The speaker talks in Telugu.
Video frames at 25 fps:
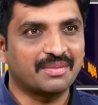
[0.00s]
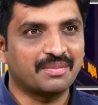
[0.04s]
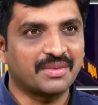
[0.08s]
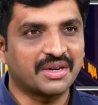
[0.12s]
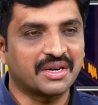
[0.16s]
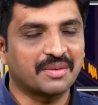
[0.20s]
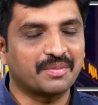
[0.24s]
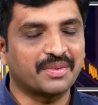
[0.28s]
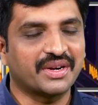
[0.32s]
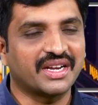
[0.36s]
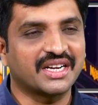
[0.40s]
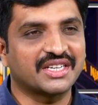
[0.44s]

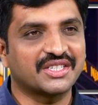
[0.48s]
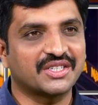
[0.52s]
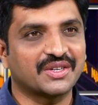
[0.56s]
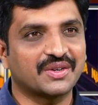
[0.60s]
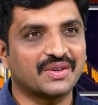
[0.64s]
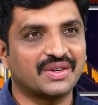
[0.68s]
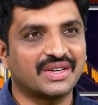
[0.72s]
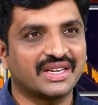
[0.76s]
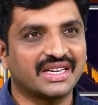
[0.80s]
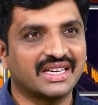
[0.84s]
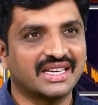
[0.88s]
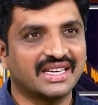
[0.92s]
మన
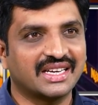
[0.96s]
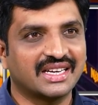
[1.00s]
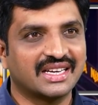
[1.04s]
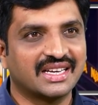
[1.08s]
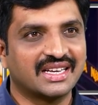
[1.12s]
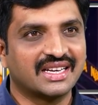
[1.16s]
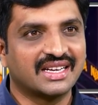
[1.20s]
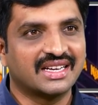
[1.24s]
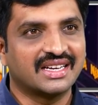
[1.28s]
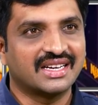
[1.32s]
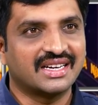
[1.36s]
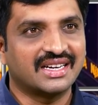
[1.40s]
ప్రేక్షకులకి
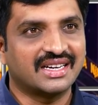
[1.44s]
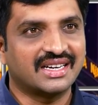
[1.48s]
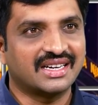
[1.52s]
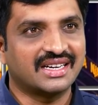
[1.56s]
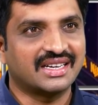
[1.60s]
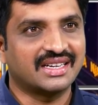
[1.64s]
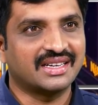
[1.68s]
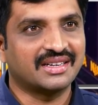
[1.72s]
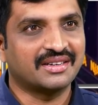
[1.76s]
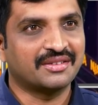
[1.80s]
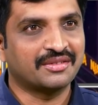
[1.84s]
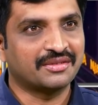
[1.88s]

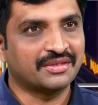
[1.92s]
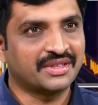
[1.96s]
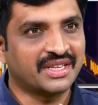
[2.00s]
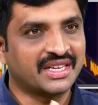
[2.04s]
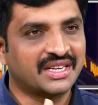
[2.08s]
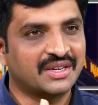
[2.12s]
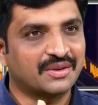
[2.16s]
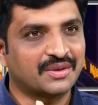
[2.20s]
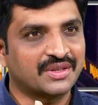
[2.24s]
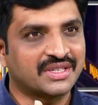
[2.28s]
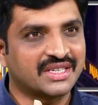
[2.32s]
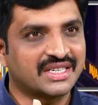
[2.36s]

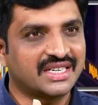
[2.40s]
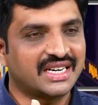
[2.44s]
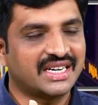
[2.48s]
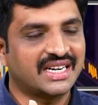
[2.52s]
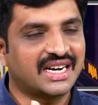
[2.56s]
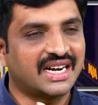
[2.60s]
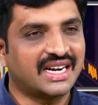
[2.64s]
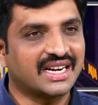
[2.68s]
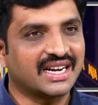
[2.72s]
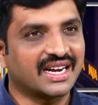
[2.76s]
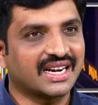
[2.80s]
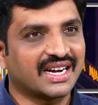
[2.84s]
దీని గురించి
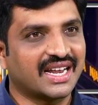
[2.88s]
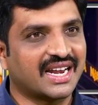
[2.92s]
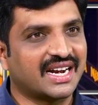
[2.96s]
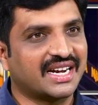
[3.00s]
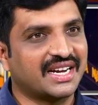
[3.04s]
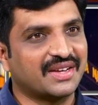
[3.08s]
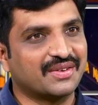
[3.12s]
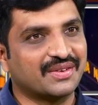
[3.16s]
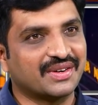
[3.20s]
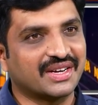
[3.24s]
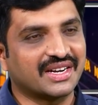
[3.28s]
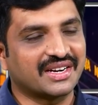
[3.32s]
డీటెయిల్డ్గా
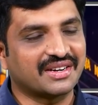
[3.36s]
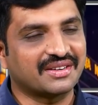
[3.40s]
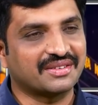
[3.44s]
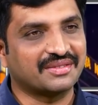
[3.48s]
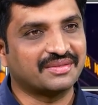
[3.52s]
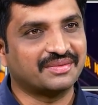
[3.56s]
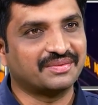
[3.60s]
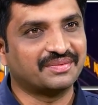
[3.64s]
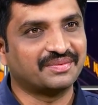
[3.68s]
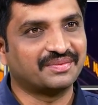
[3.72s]
క్లారిటీ ఇవ్వగలరు